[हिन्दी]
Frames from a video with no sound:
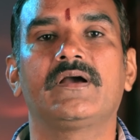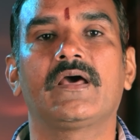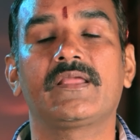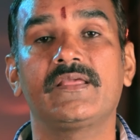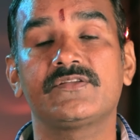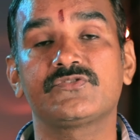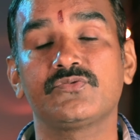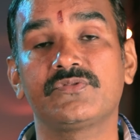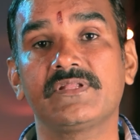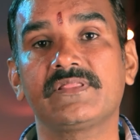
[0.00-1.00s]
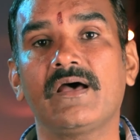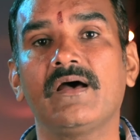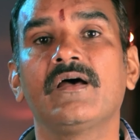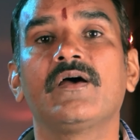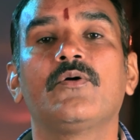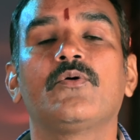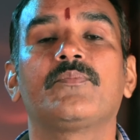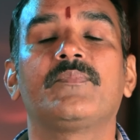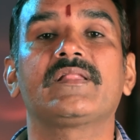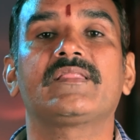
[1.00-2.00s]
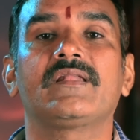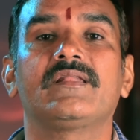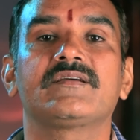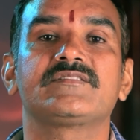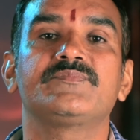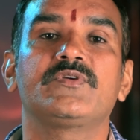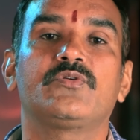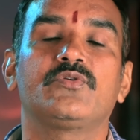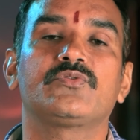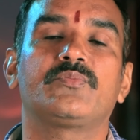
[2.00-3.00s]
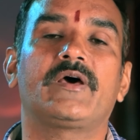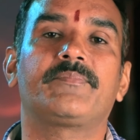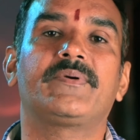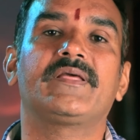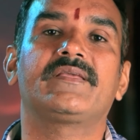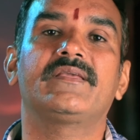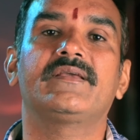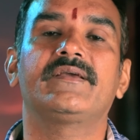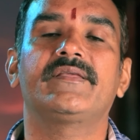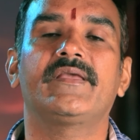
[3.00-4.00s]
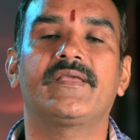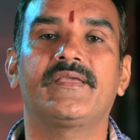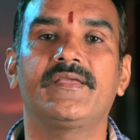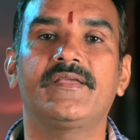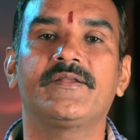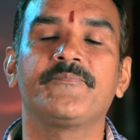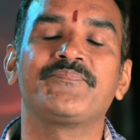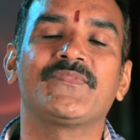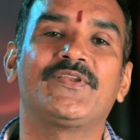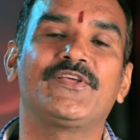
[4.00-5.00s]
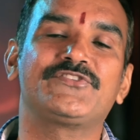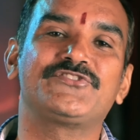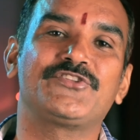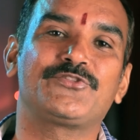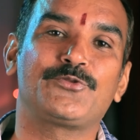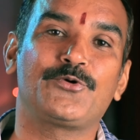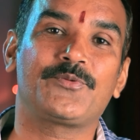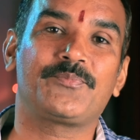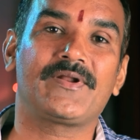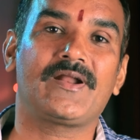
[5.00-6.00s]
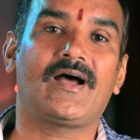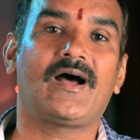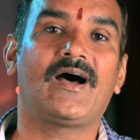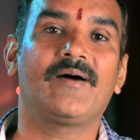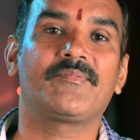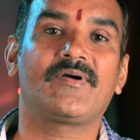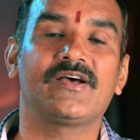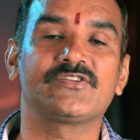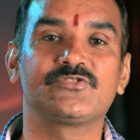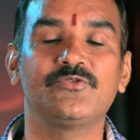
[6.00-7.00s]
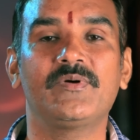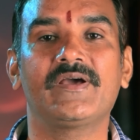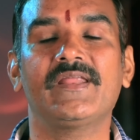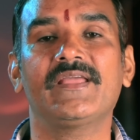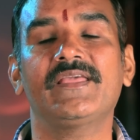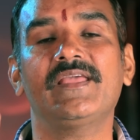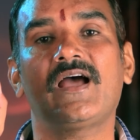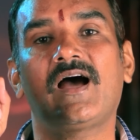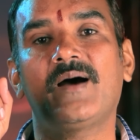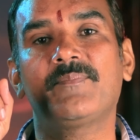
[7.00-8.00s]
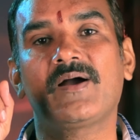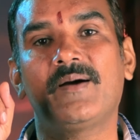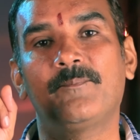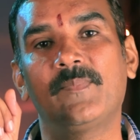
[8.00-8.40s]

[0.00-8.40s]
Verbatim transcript: घर की शुद्धता और माता लक्ष्मी को अर्पण की गई ये खीर निश्चित तौर पर आपका शुभ करेगी आपका